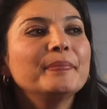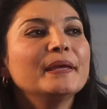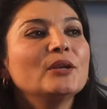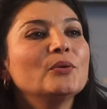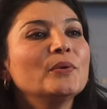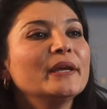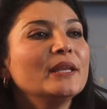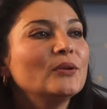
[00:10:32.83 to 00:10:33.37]

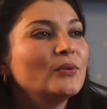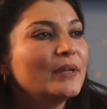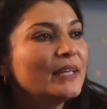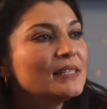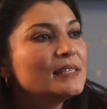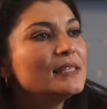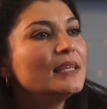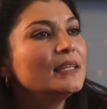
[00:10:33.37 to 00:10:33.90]
Pero bueno,
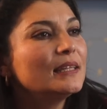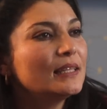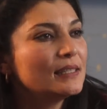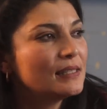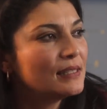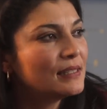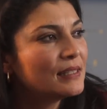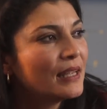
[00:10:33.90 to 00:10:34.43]
en
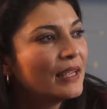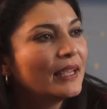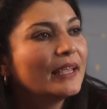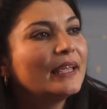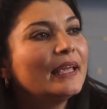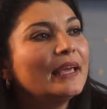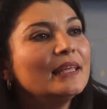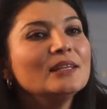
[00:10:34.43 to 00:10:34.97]
síntesis,
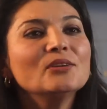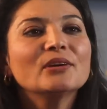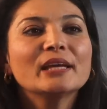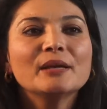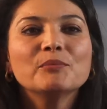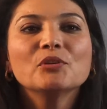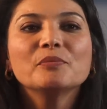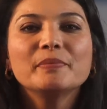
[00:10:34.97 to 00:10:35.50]
¿qué es lo
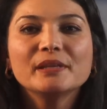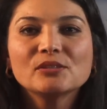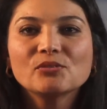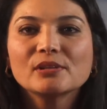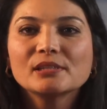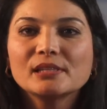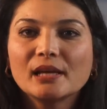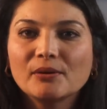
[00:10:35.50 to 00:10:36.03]
que hemos
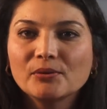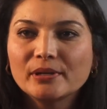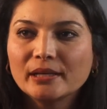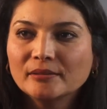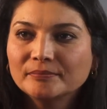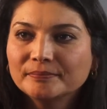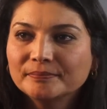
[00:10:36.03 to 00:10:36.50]
visto hasta ahora?